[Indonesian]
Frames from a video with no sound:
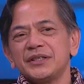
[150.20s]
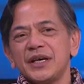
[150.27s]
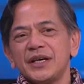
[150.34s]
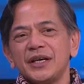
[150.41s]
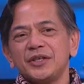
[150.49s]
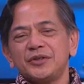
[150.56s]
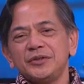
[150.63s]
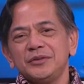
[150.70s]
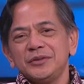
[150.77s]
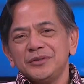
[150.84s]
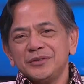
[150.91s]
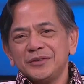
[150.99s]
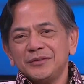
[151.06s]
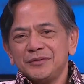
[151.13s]
di sana itu
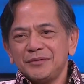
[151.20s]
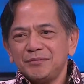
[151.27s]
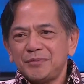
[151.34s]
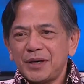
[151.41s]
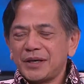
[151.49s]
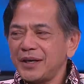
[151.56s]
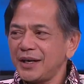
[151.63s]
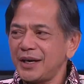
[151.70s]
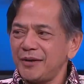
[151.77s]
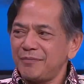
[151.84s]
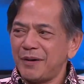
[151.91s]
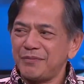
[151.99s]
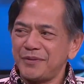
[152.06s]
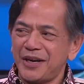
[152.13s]
pakai
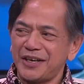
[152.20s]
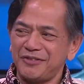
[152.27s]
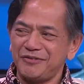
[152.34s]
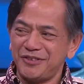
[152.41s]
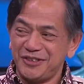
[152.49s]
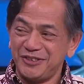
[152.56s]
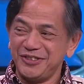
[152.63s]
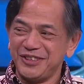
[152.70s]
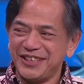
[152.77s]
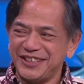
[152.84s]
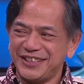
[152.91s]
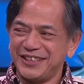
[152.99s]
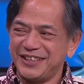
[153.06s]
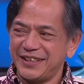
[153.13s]
gaya Papi Arifin juga
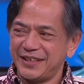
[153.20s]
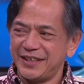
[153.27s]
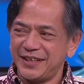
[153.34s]
dikit. Oh